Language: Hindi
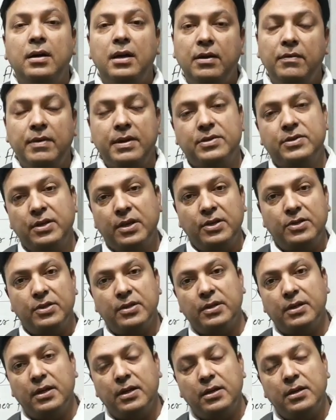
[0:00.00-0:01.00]
इन्वेस्टिगेशन
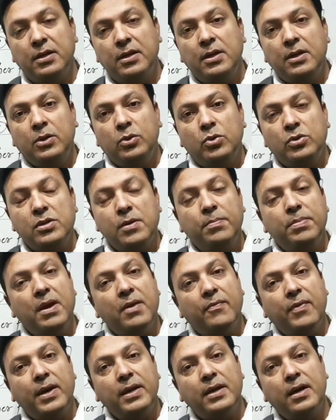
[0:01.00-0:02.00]
का तो जब भी
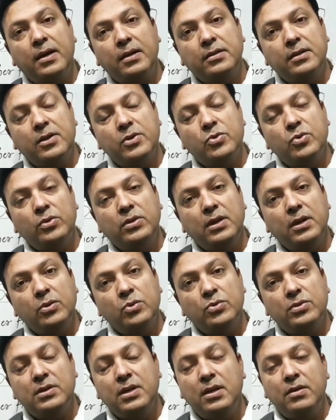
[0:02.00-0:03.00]
एफआईआर दर्ज होती है तो
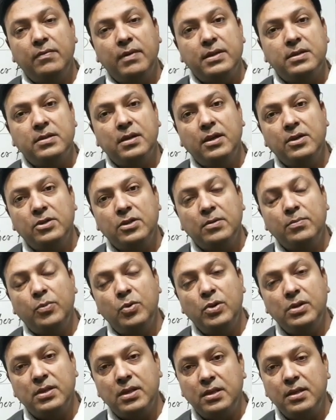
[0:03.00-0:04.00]
उसकी इन्वेस्टिगेशन
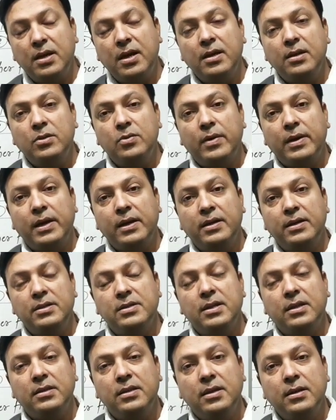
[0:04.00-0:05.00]
पुलिस अधिकारी द्वारा की
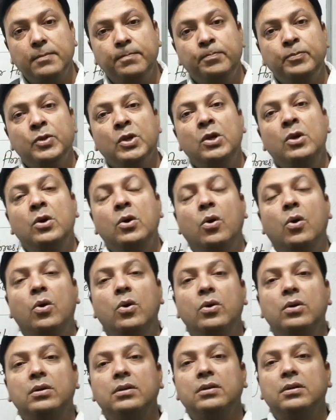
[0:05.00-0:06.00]
जाती है
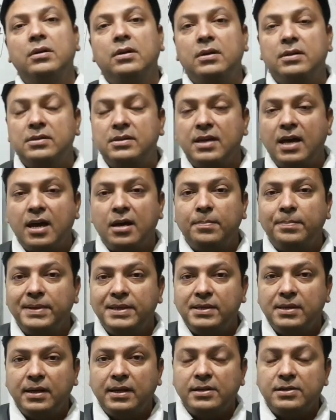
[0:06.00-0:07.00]
और
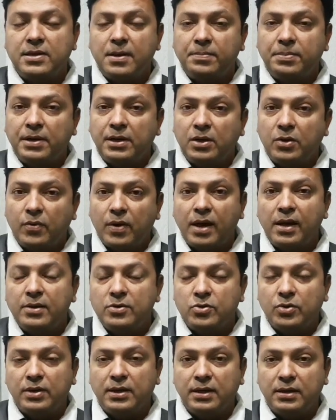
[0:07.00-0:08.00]
सीआरपीसी का चैप्टर 12
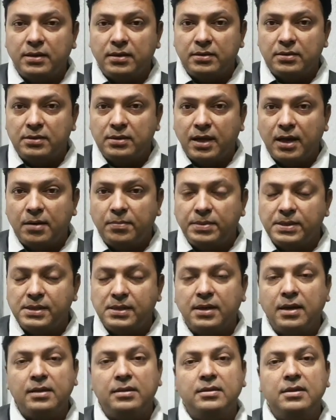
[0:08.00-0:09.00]
जो है सीआरपीसी
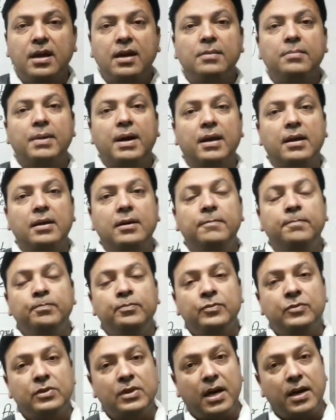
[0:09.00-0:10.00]
का अध्याय 12
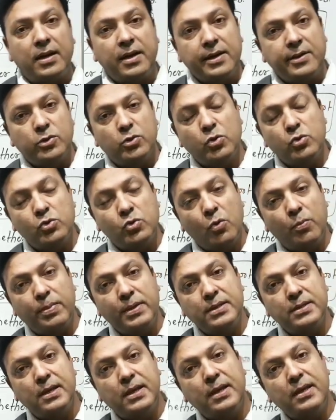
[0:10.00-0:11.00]
धारा एक
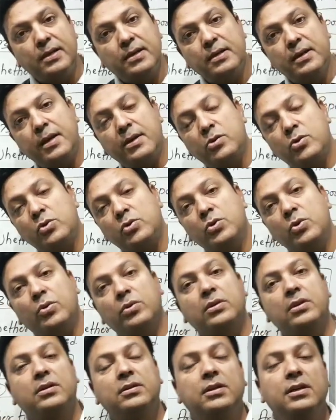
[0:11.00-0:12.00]
से लेकर एक
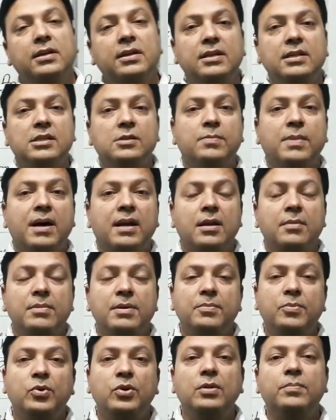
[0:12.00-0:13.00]
तक इस बारे
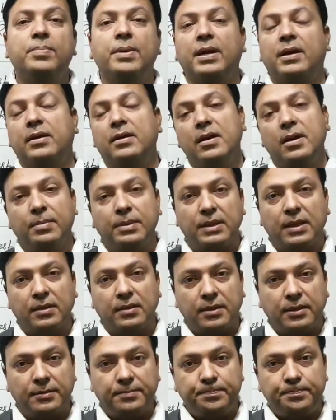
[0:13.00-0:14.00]
में पूरी प्रक्रिया
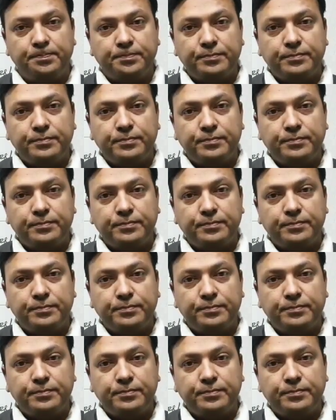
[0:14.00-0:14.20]
बताता है